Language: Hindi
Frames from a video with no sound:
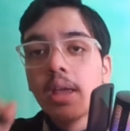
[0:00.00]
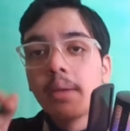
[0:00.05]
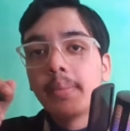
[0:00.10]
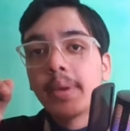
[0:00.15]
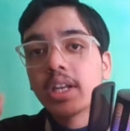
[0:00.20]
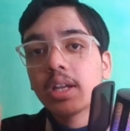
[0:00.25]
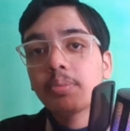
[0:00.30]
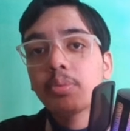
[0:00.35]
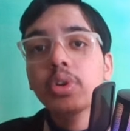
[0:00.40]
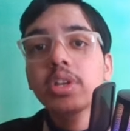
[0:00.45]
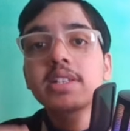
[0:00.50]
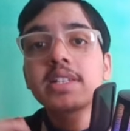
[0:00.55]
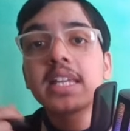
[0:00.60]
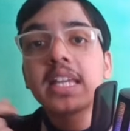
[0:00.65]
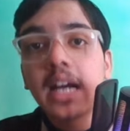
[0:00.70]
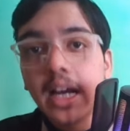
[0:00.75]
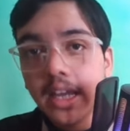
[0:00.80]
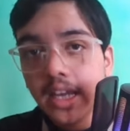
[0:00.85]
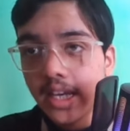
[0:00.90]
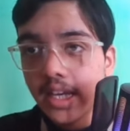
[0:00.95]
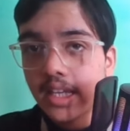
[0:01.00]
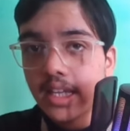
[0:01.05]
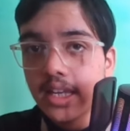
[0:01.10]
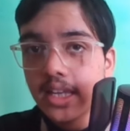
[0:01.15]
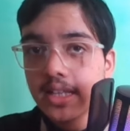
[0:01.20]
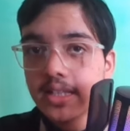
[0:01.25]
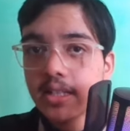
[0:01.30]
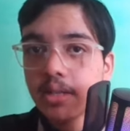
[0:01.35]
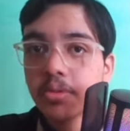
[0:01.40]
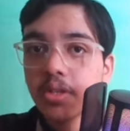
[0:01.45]
मैंने आपको ये सिखाया है कि
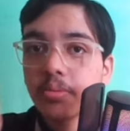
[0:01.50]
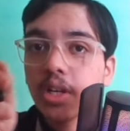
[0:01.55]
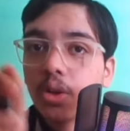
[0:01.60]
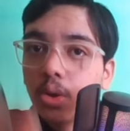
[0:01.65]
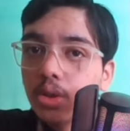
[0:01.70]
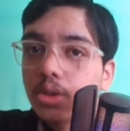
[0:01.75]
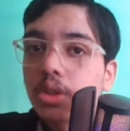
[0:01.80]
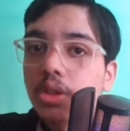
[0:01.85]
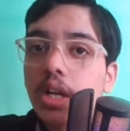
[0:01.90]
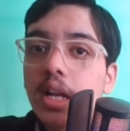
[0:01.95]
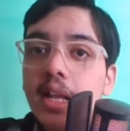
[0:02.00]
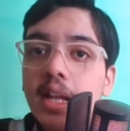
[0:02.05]
कैसे आप सभी खुद